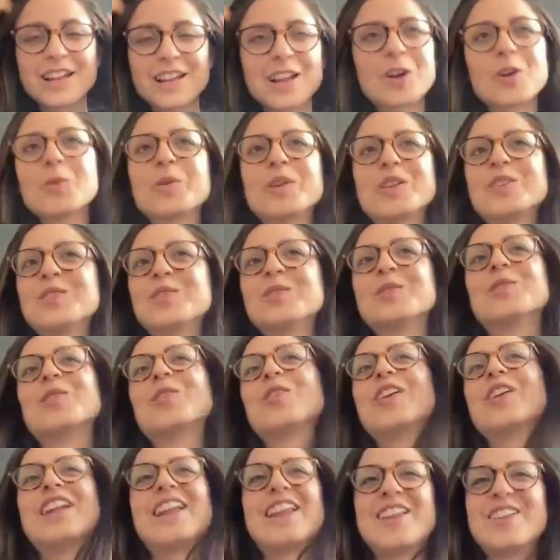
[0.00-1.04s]
la juventud
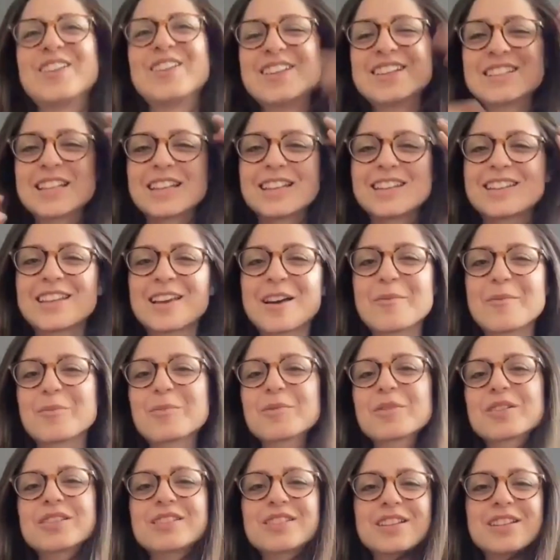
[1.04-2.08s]
o de la adolescencia
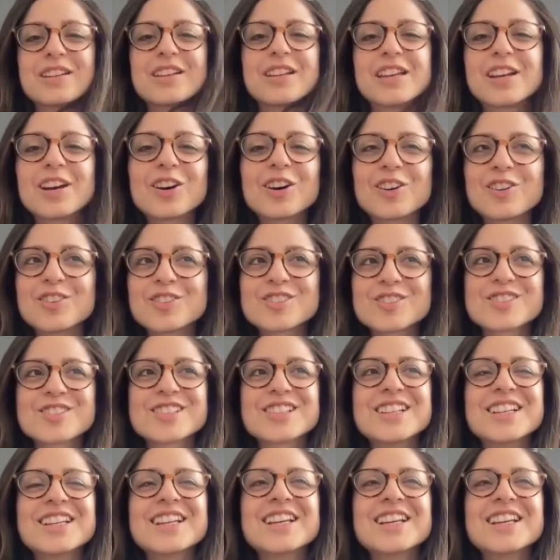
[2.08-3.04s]
pues tiene hijos.